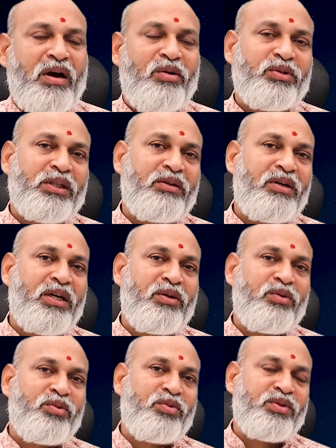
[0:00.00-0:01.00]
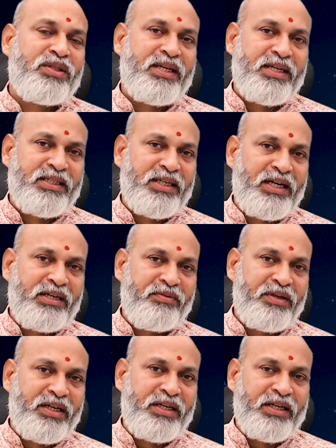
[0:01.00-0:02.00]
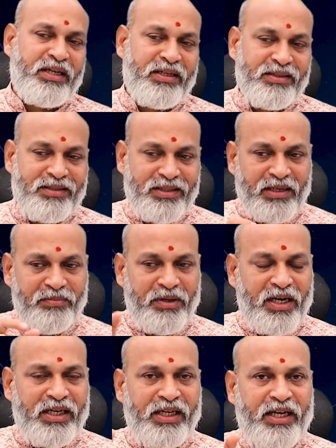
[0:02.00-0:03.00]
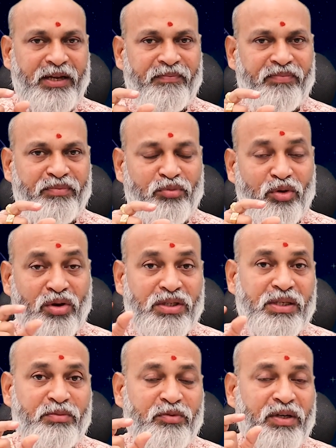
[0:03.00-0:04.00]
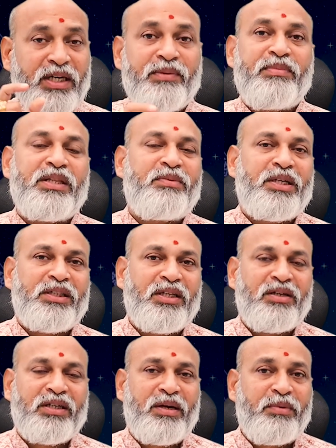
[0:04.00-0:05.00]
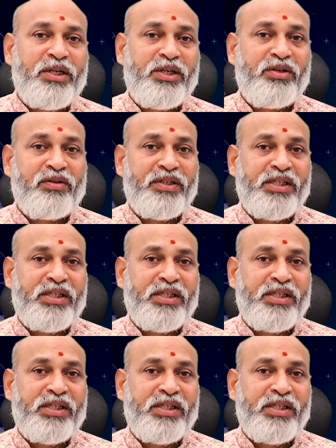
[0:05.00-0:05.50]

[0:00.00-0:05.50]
అవతల వాళ్ళు చేసేటువంటి చిన్నపాటి మోసం వల్ల ఇబ్బంది పడతారు కాబట్టి ఈ యొక్క